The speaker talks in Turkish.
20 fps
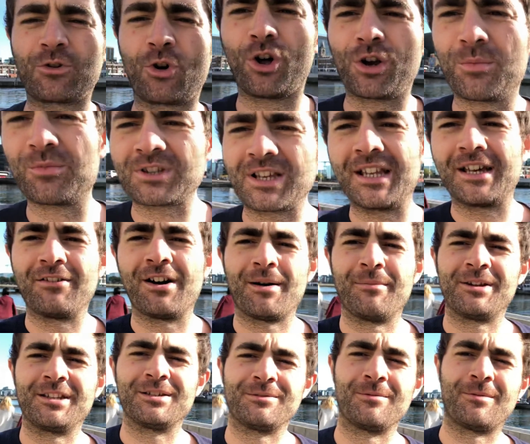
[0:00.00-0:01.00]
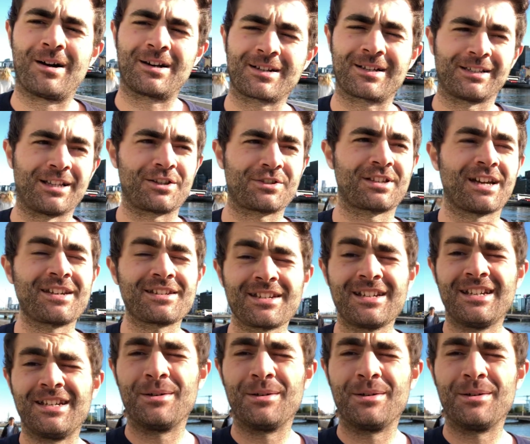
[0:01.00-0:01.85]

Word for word: konumuza devam edelim arkadaşlar.